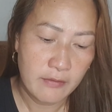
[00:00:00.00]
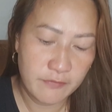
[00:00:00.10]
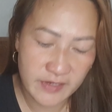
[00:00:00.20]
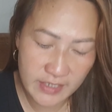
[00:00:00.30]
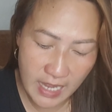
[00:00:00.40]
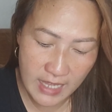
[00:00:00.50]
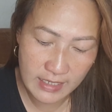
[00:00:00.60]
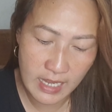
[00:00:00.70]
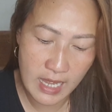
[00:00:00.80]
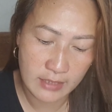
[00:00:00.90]

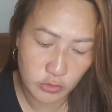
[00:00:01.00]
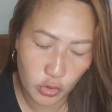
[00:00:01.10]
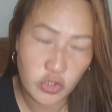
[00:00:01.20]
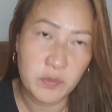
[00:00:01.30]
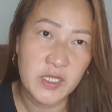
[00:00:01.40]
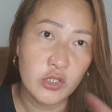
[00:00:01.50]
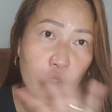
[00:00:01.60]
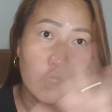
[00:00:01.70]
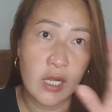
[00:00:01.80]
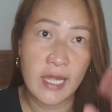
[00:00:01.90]
Vergara, Antonio
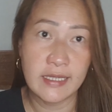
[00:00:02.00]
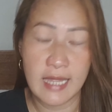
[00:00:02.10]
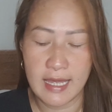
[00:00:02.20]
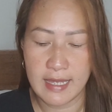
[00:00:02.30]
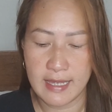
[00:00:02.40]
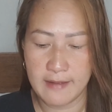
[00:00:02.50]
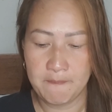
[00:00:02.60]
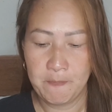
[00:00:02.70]
Pintor, hi ta,